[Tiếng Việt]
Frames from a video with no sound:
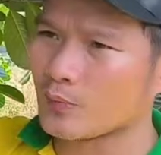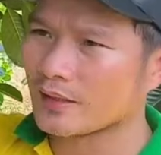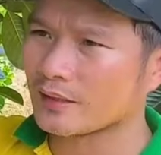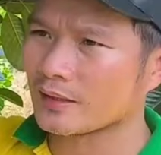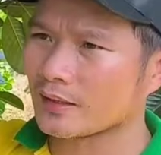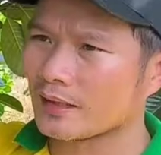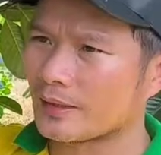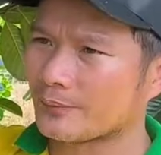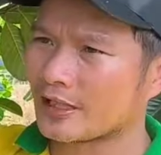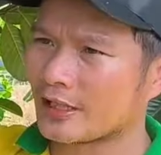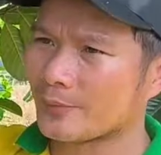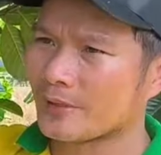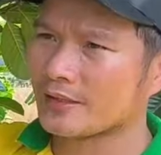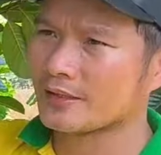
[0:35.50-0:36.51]
bông mít, làm
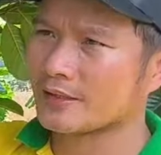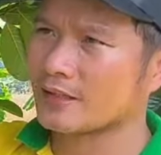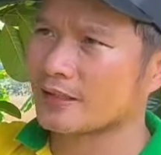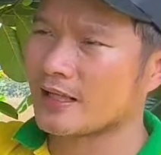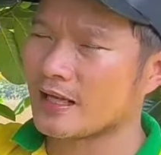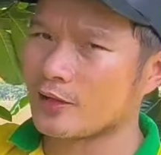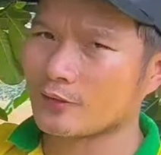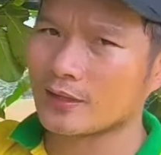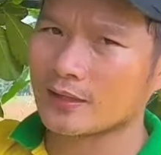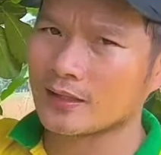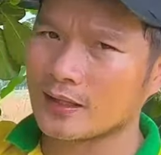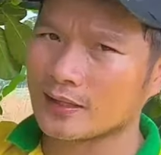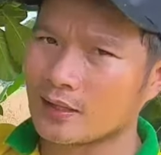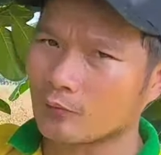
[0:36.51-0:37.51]
trái mít như thế nào để
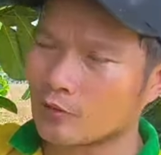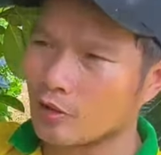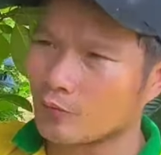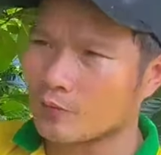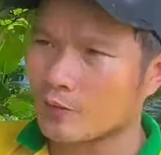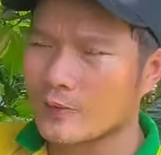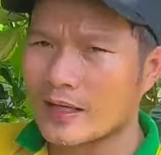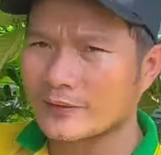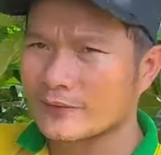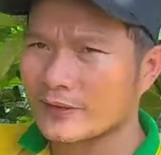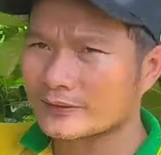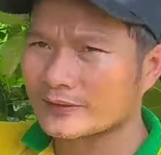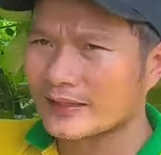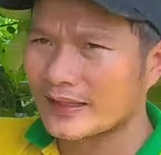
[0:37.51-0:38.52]
ra đồng loạt và bán
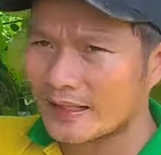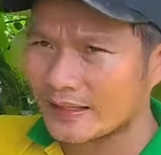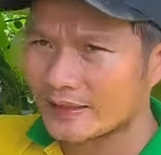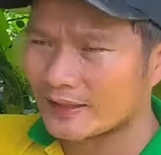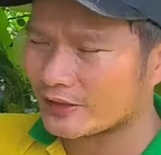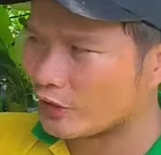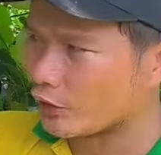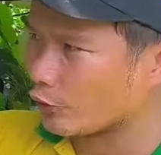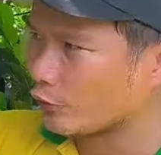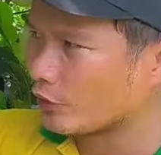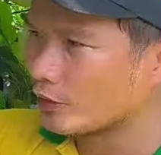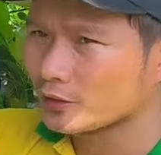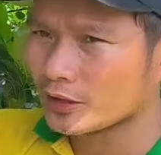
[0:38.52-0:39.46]
vào tháng 2 nghịch vụ.